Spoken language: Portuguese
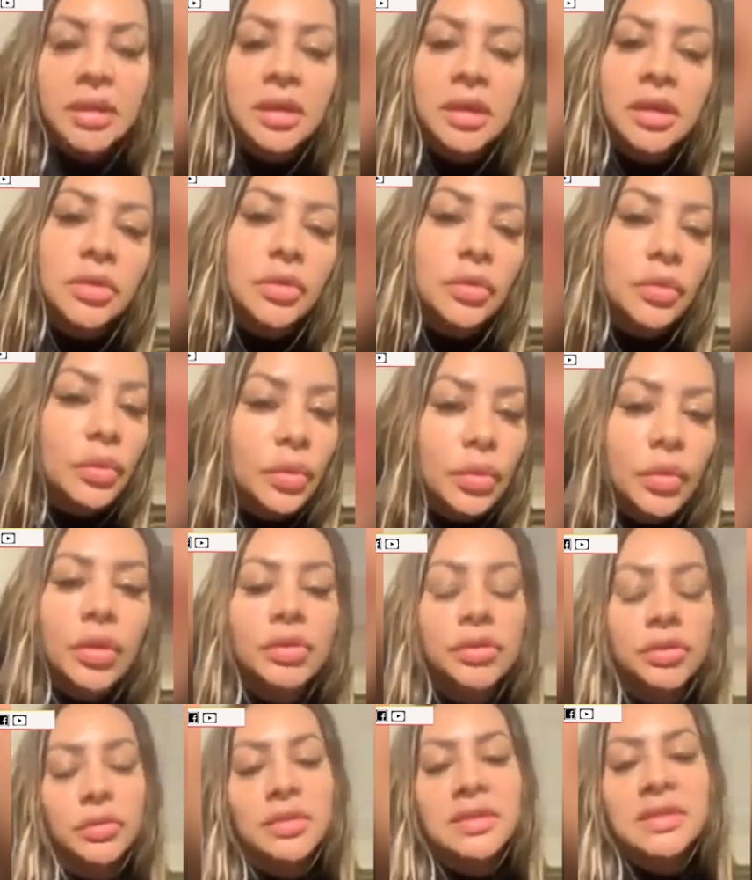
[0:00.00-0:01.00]
e no
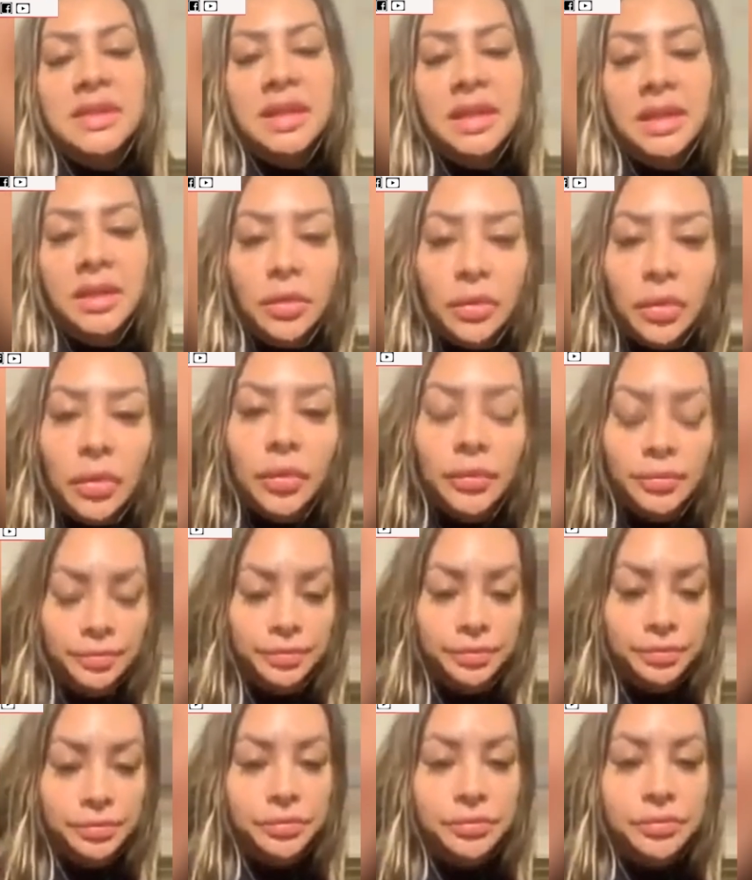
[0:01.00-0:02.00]
outro, o Senhor
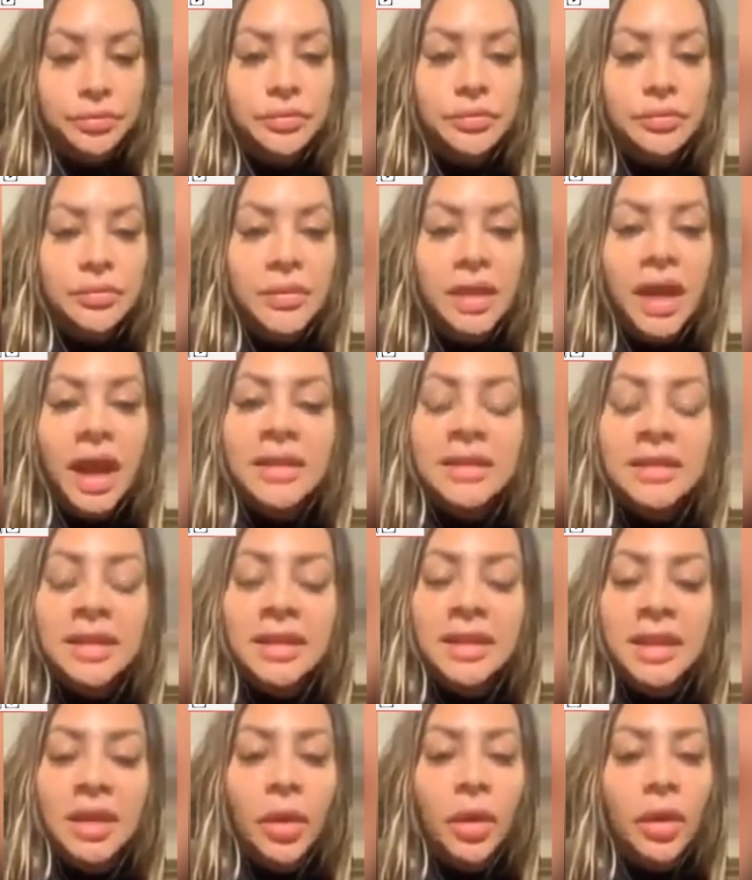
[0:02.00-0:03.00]

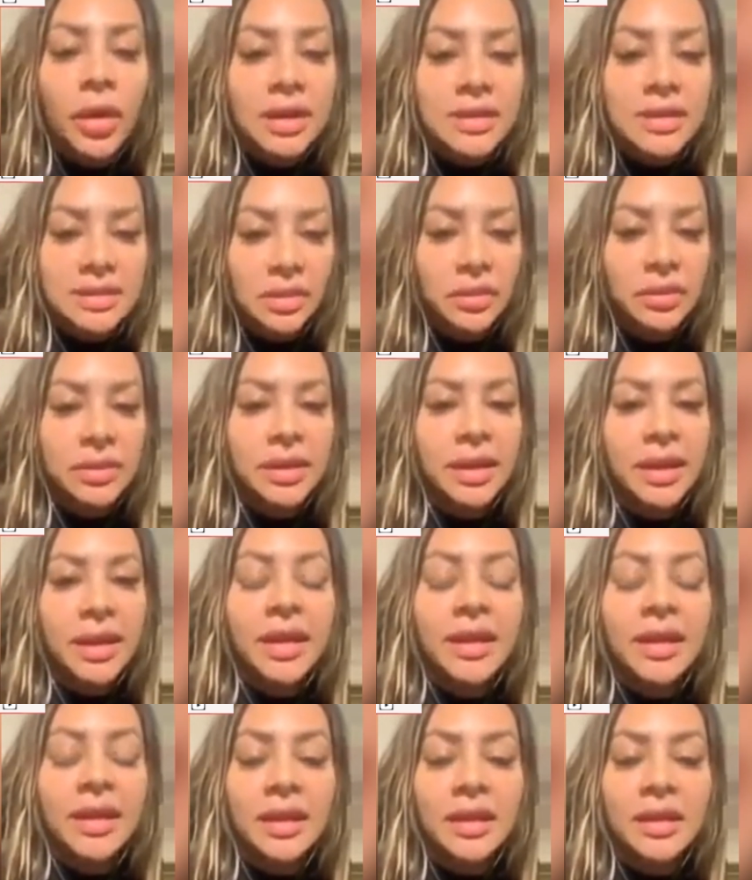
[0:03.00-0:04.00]
atendeu a oração
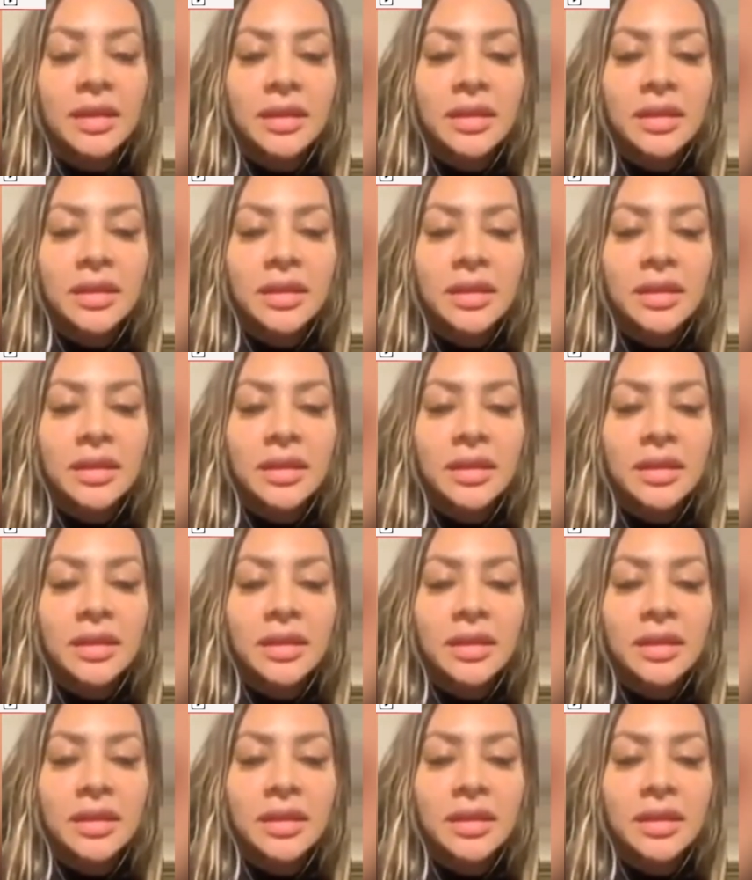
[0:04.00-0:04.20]
dela